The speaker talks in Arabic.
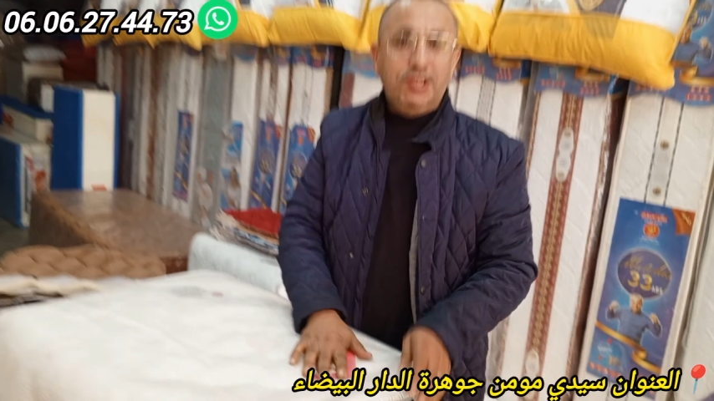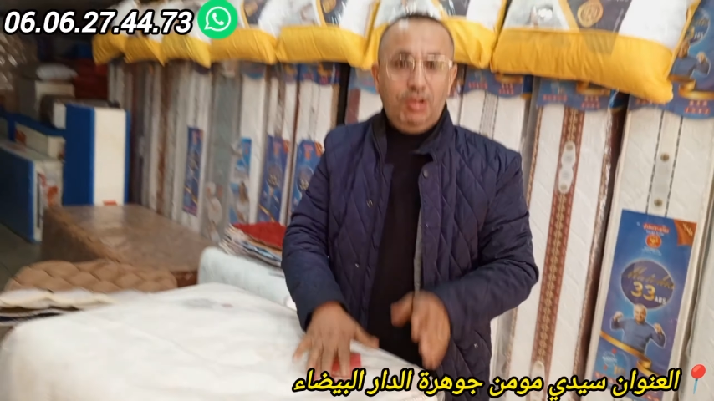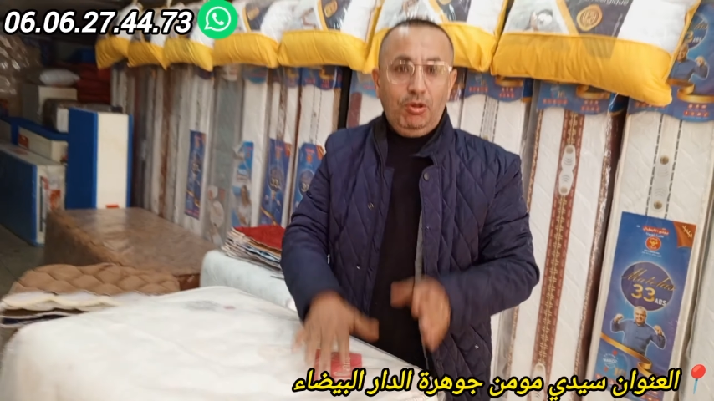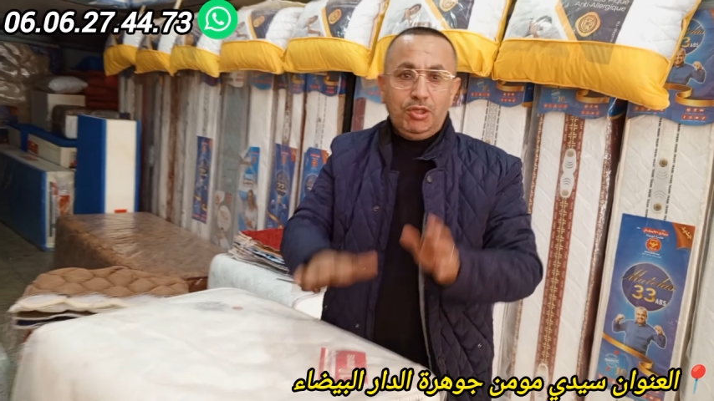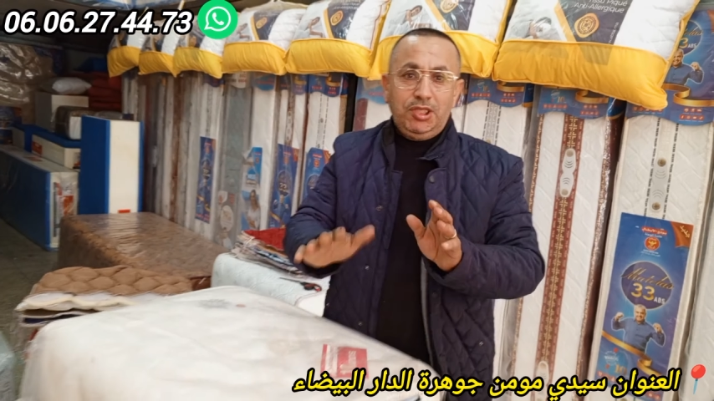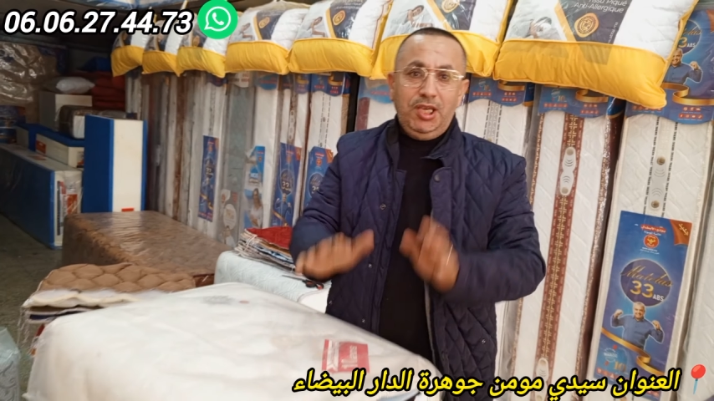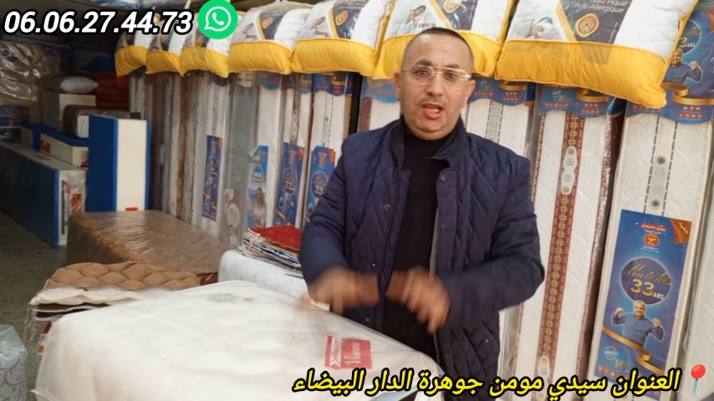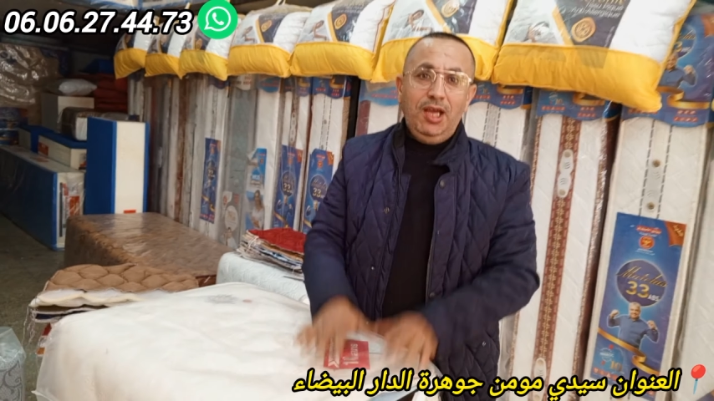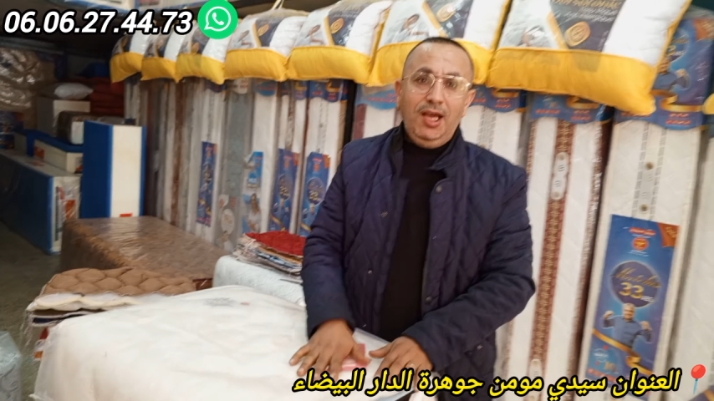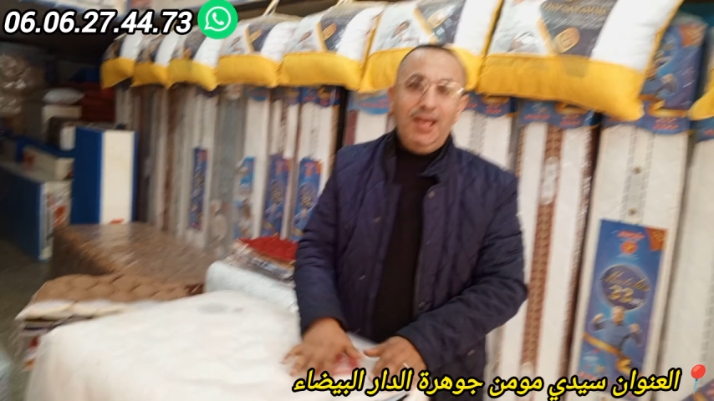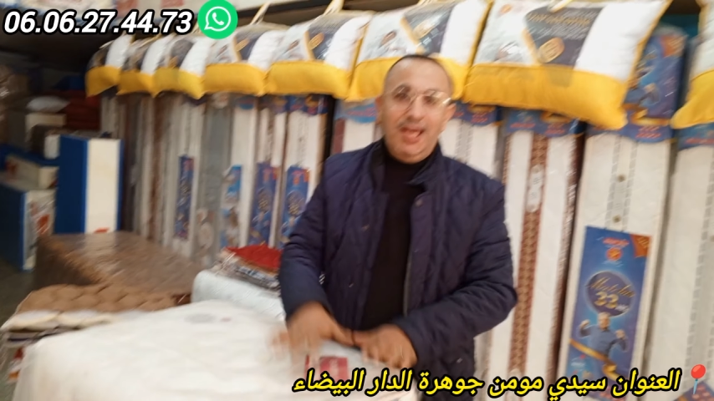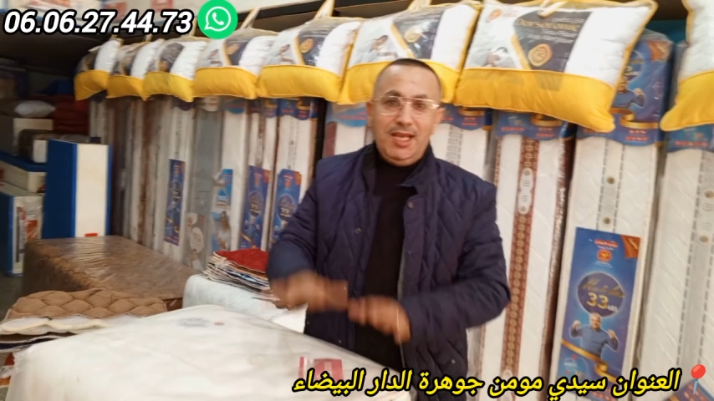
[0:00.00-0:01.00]
الدور ديالها
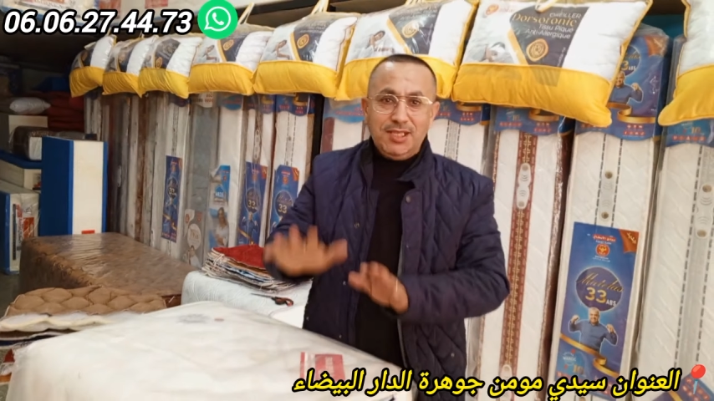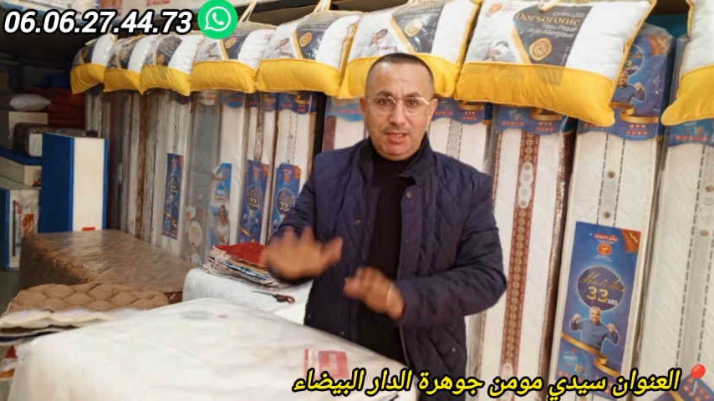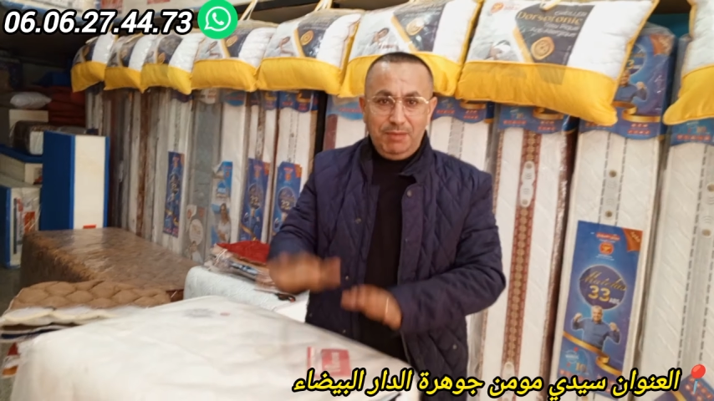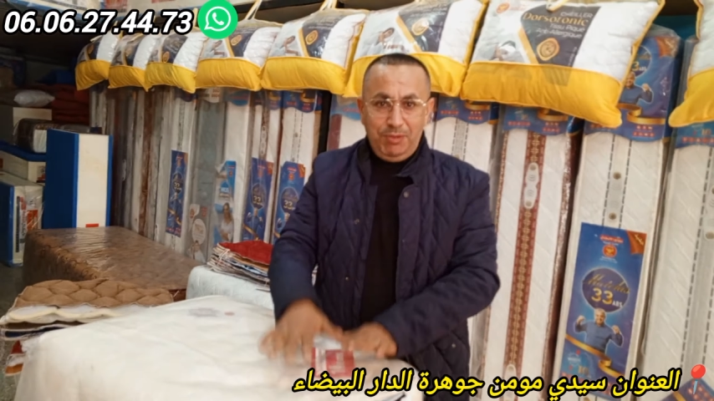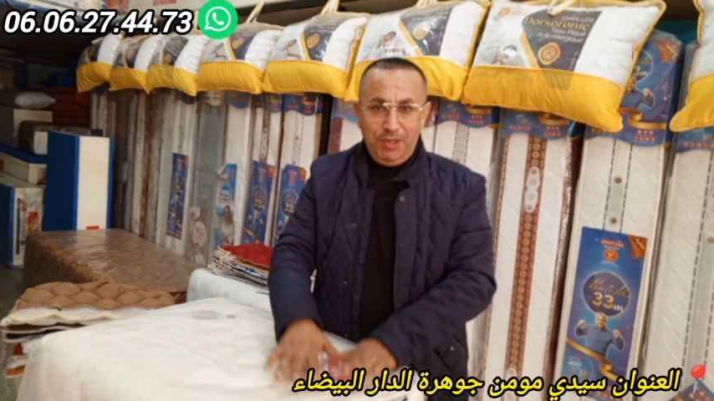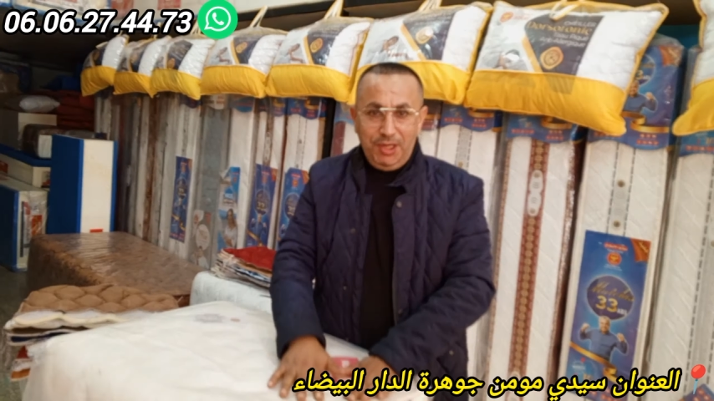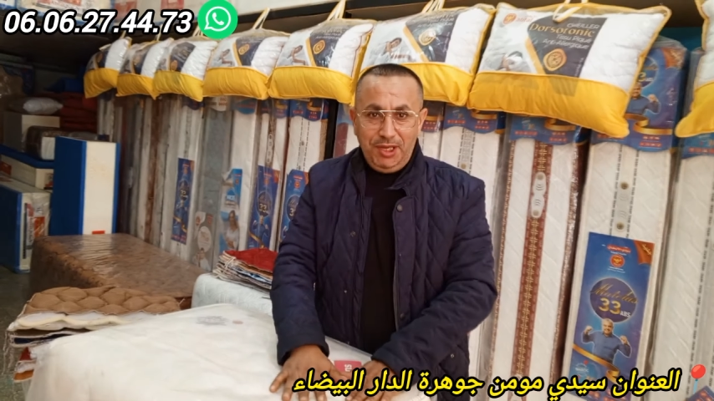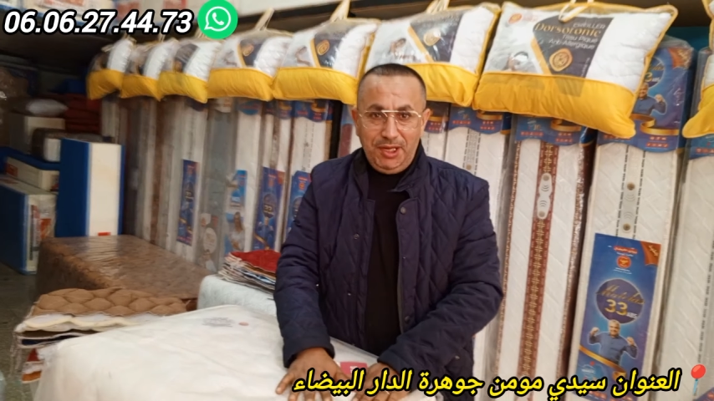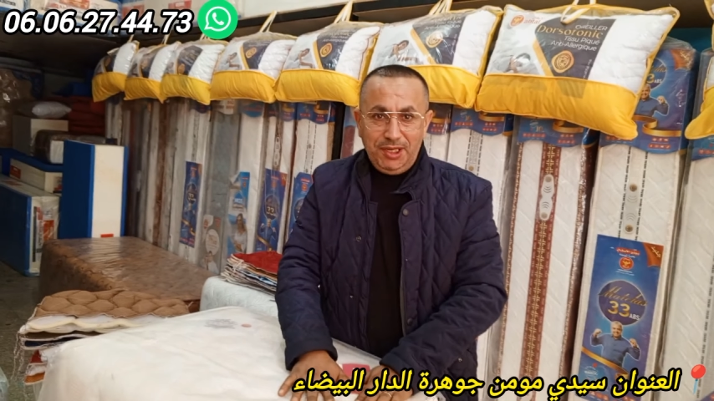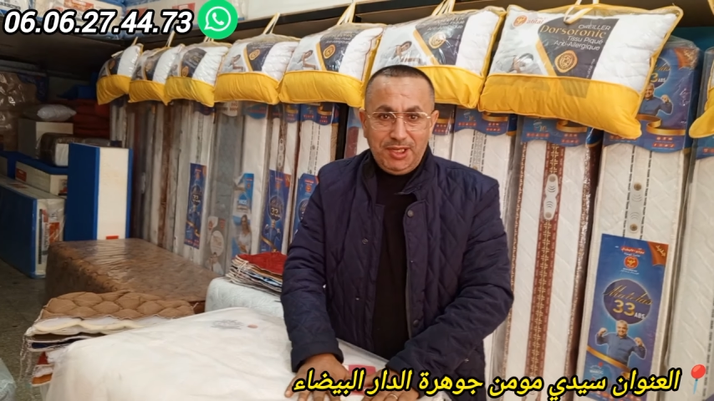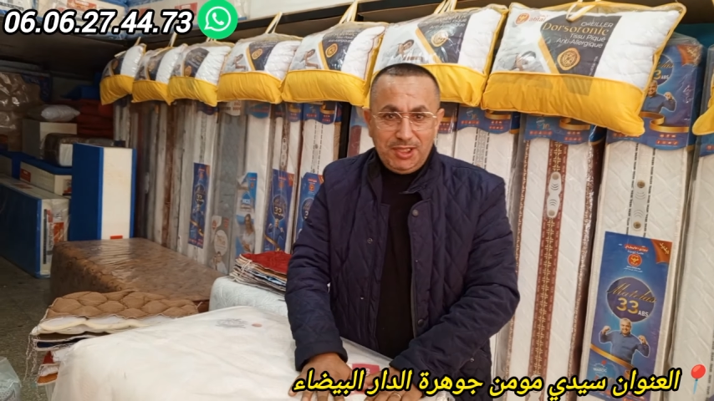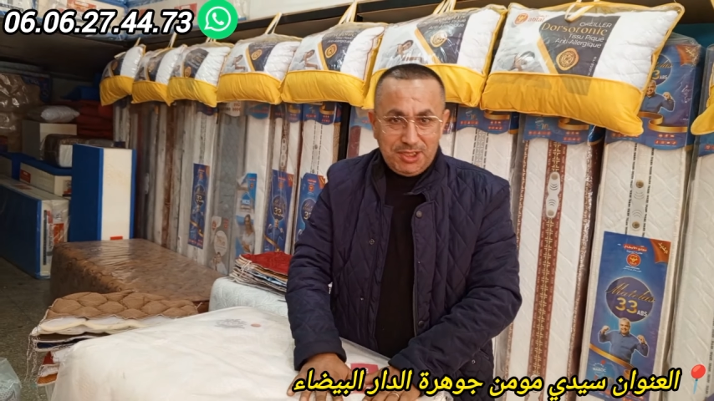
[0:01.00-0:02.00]
على حسب آه
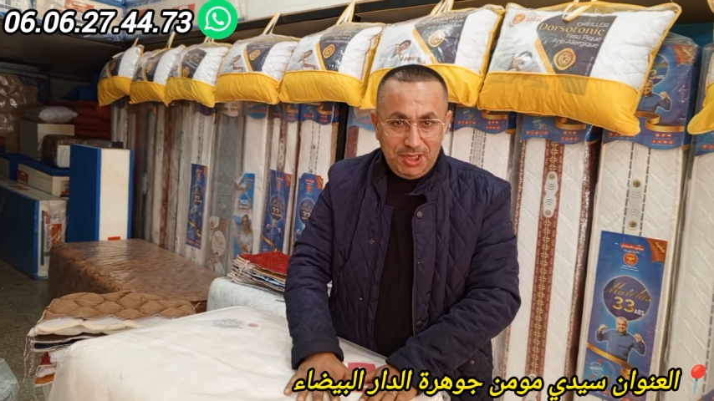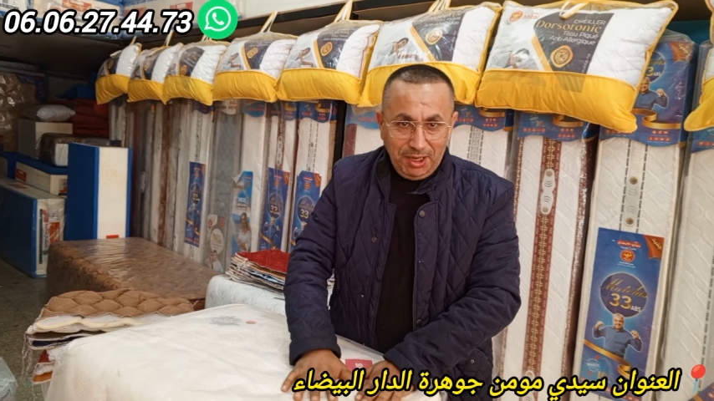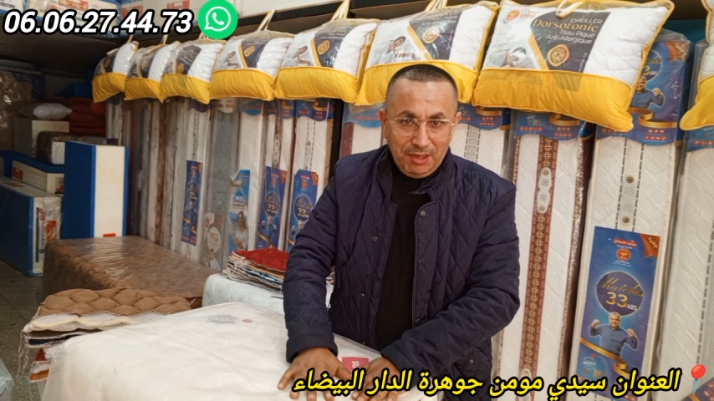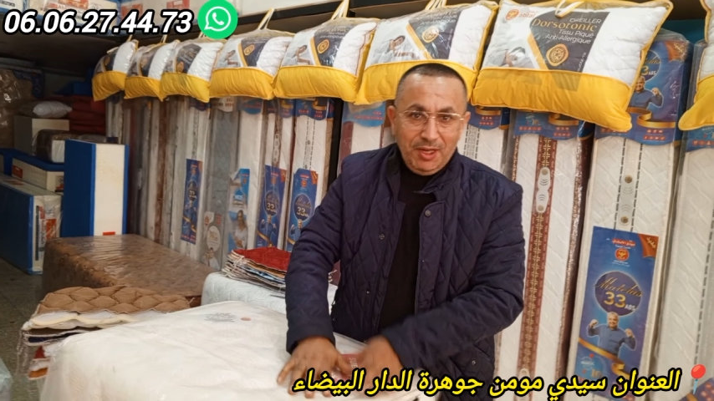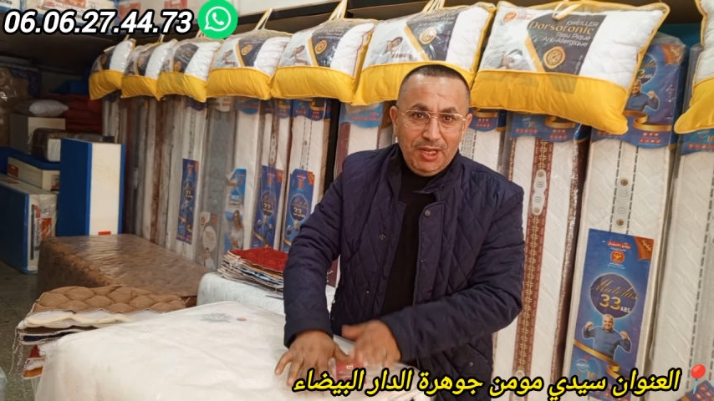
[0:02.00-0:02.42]
الجلسة